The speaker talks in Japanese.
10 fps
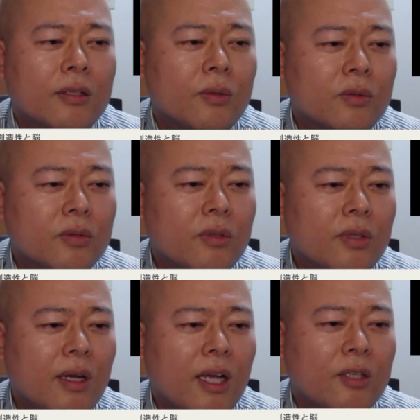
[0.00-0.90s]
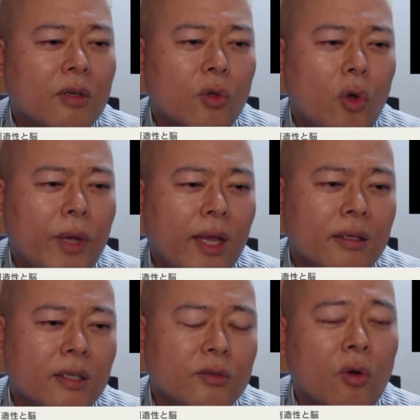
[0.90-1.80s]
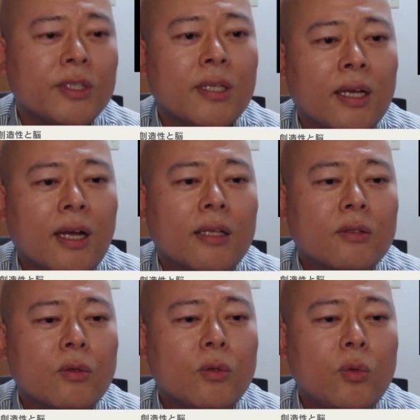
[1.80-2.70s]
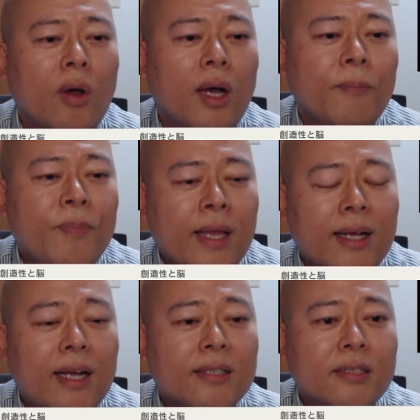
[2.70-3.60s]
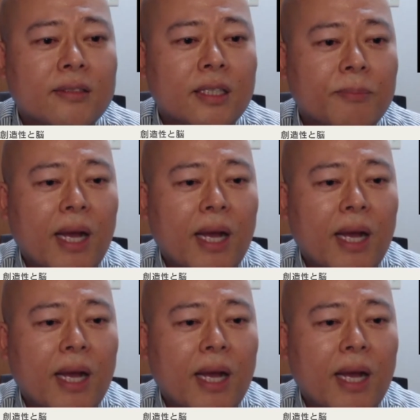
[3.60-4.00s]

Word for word: 創造性の高い人はどうも変な人が多いんじゃないかということは観察的に、